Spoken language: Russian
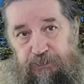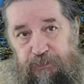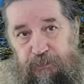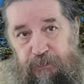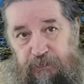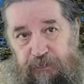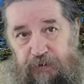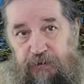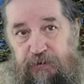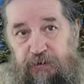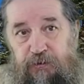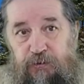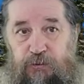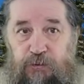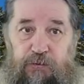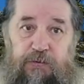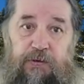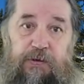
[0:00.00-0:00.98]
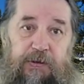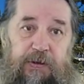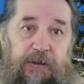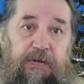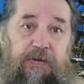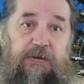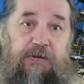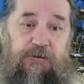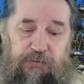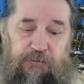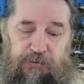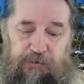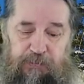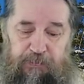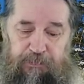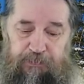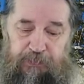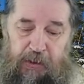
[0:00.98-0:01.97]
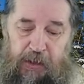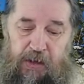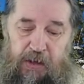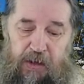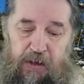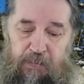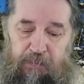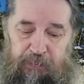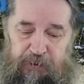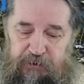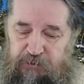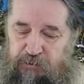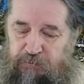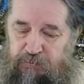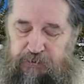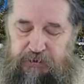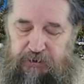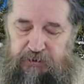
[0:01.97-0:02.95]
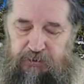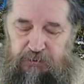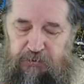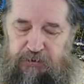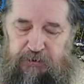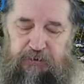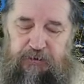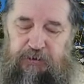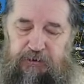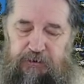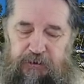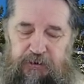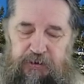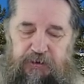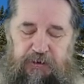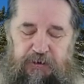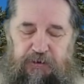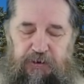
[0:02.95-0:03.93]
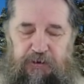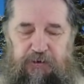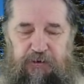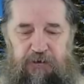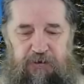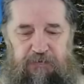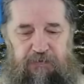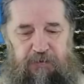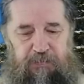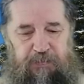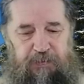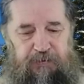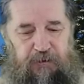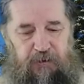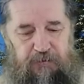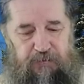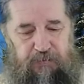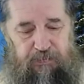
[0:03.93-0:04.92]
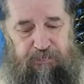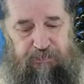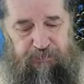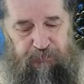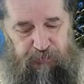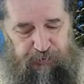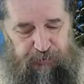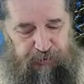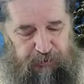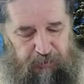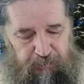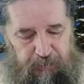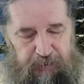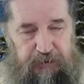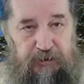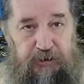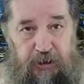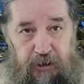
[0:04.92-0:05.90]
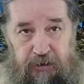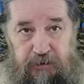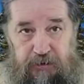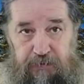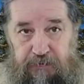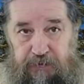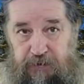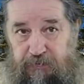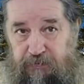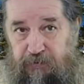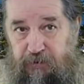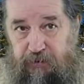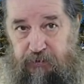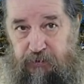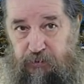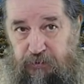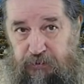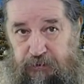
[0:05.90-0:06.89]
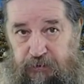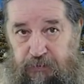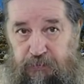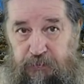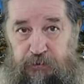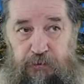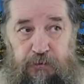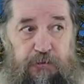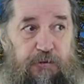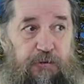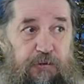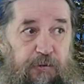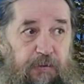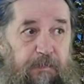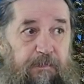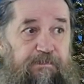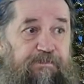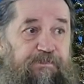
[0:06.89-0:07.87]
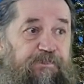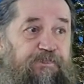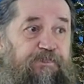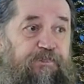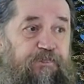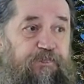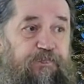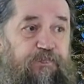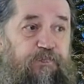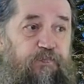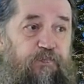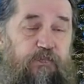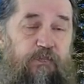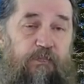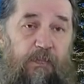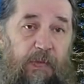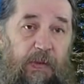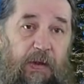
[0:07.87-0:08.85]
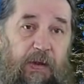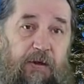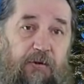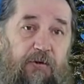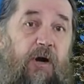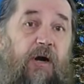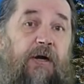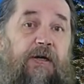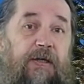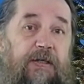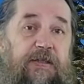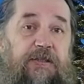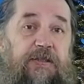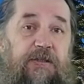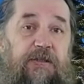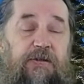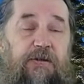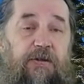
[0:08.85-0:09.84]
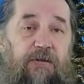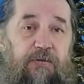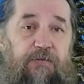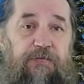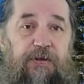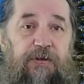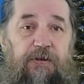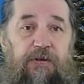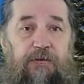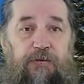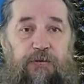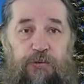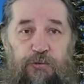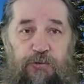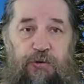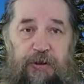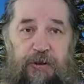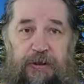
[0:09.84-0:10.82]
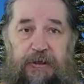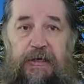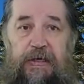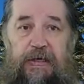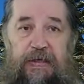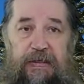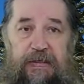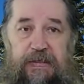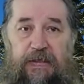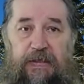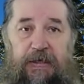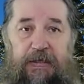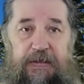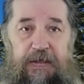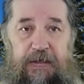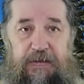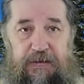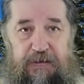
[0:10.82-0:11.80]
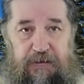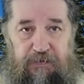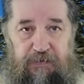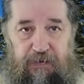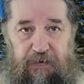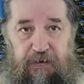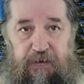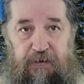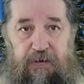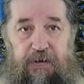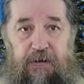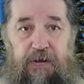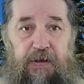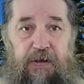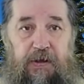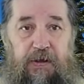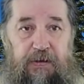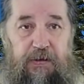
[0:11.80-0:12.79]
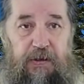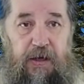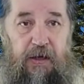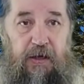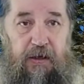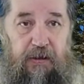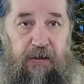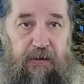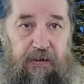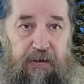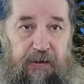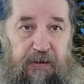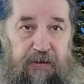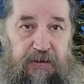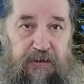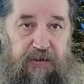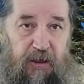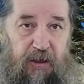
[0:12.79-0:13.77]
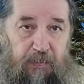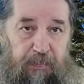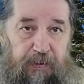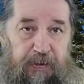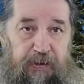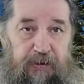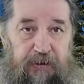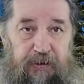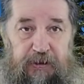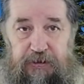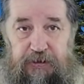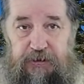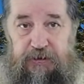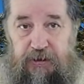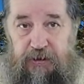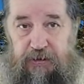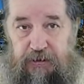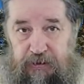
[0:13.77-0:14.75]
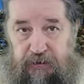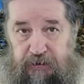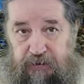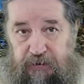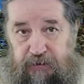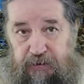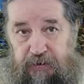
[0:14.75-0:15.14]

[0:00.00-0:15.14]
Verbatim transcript: Видит Духа над Иисусом. Причем здесь очень интересный отрывок, потому что мы чаще всего относим то, что Иоанн Креститель увидел Духа, сходящего на Христа при крещении